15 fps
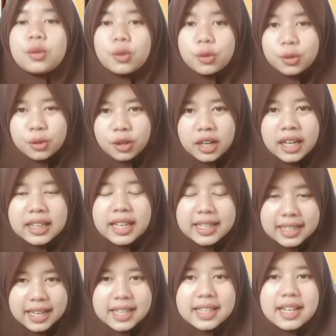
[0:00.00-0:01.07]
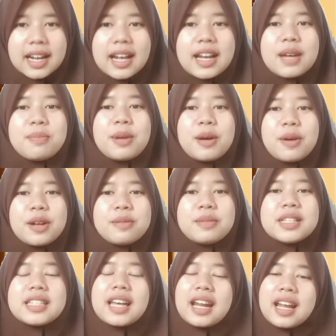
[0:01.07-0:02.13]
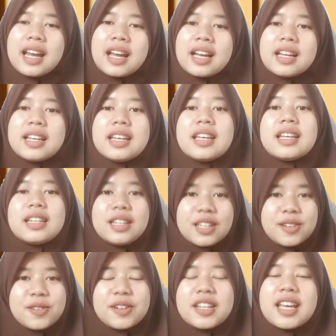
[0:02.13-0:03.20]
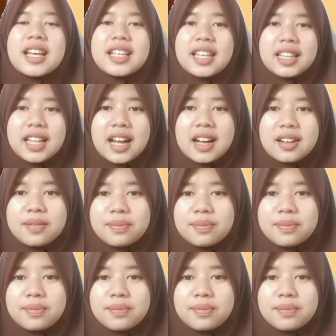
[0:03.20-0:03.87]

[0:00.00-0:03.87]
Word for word: tutur katanya terhadap lawan bicara di dunia nyata.